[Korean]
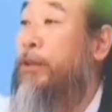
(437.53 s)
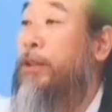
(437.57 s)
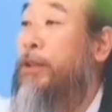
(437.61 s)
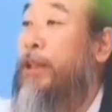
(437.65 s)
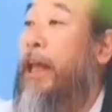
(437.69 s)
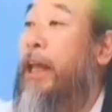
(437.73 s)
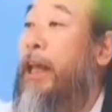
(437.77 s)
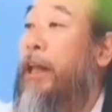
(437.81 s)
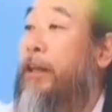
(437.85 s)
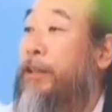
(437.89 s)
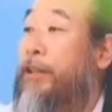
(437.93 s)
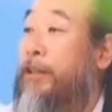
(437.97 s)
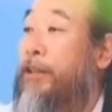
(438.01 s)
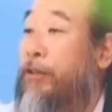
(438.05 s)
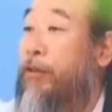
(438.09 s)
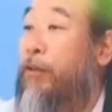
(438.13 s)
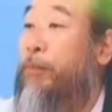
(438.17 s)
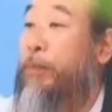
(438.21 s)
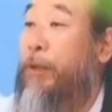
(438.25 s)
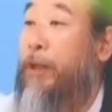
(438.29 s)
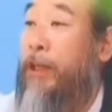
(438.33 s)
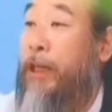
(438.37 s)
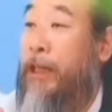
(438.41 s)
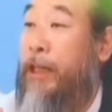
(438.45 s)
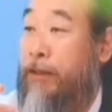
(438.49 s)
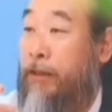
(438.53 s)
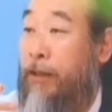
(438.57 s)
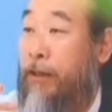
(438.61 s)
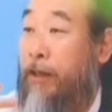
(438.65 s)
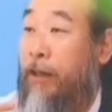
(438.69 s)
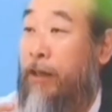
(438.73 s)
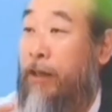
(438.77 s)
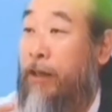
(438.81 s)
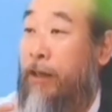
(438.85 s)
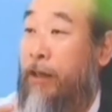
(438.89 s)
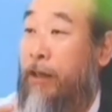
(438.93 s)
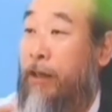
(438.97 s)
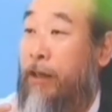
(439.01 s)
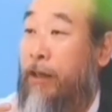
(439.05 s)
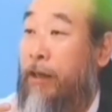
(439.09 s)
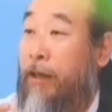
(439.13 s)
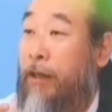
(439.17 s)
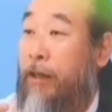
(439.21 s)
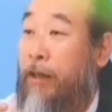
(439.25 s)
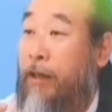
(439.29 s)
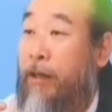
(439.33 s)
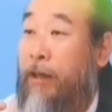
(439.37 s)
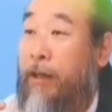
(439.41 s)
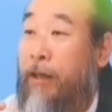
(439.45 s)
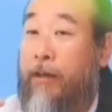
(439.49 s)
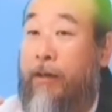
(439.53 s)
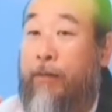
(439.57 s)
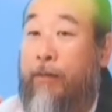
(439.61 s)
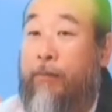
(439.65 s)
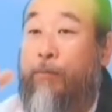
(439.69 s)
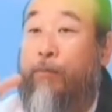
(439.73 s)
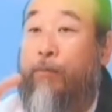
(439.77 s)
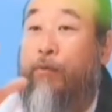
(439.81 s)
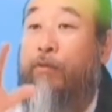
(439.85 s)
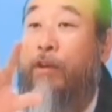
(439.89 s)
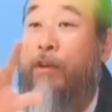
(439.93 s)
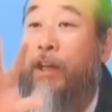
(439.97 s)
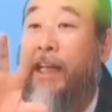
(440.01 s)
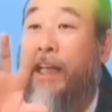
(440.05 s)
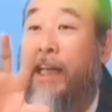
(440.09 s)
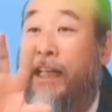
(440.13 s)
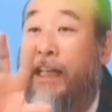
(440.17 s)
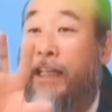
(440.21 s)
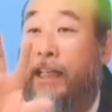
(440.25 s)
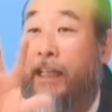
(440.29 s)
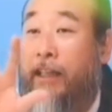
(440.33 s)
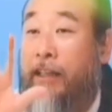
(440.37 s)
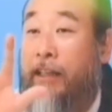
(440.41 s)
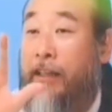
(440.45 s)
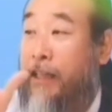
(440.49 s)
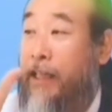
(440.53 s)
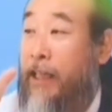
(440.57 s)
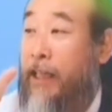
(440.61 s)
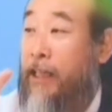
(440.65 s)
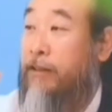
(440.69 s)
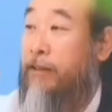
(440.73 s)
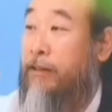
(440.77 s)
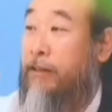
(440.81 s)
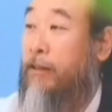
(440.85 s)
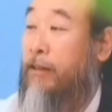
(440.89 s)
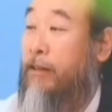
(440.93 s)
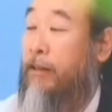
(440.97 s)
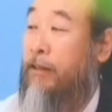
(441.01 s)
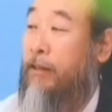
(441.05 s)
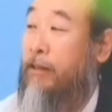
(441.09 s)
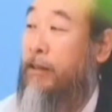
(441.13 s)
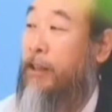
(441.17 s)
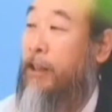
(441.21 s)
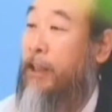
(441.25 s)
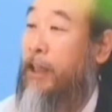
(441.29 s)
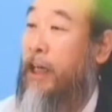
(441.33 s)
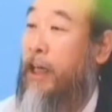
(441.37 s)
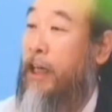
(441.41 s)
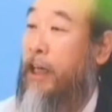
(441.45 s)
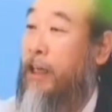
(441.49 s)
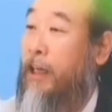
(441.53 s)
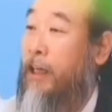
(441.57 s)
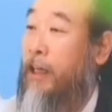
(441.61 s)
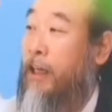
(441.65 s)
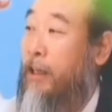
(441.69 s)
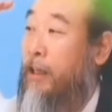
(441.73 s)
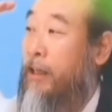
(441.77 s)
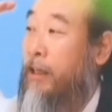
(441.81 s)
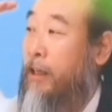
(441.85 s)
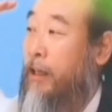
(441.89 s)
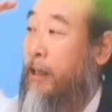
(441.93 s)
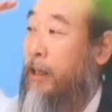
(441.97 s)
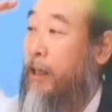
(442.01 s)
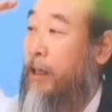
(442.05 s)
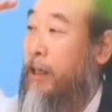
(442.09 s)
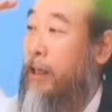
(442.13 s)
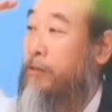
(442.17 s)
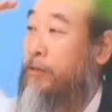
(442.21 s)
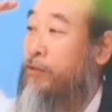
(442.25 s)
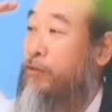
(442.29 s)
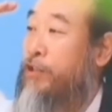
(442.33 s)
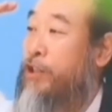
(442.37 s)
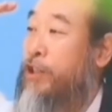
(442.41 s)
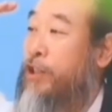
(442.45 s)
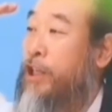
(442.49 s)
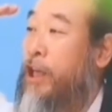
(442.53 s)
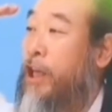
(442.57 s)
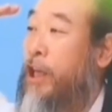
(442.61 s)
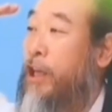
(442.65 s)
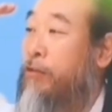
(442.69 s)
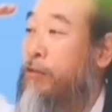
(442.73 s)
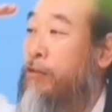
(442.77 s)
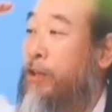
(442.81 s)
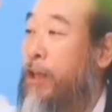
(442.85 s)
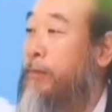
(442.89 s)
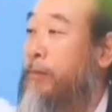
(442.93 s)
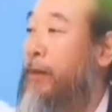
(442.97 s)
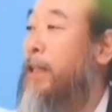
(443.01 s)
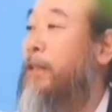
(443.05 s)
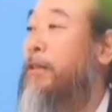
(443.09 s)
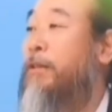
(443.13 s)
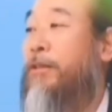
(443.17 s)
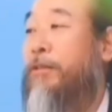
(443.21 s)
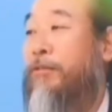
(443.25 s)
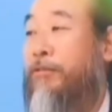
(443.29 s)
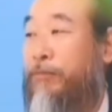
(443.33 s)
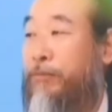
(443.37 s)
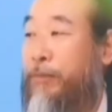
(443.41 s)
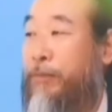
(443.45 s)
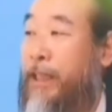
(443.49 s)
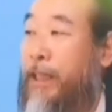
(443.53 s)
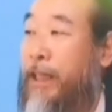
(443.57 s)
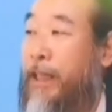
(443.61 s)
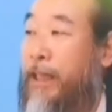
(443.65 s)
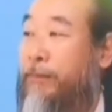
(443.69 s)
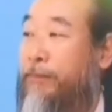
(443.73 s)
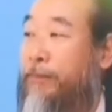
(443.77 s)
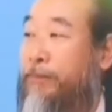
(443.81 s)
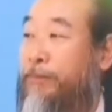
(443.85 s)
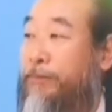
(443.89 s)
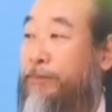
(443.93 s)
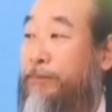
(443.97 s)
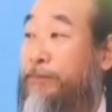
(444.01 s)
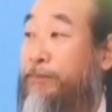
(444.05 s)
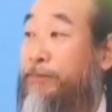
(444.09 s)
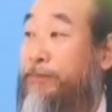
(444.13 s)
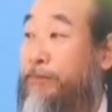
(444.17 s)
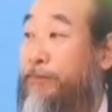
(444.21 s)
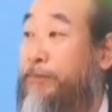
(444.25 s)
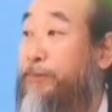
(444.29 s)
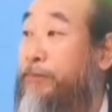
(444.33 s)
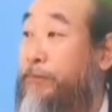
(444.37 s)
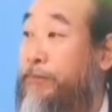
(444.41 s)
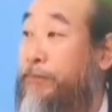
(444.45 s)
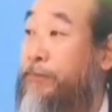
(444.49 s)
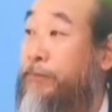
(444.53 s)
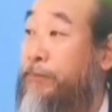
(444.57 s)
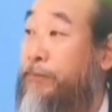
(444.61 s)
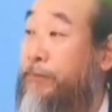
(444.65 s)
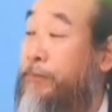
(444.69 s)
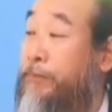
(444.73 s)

영스러운 에너지로 변해서 물리가 일어나서 네가 아주 지혜롭게 만들어 줍니다.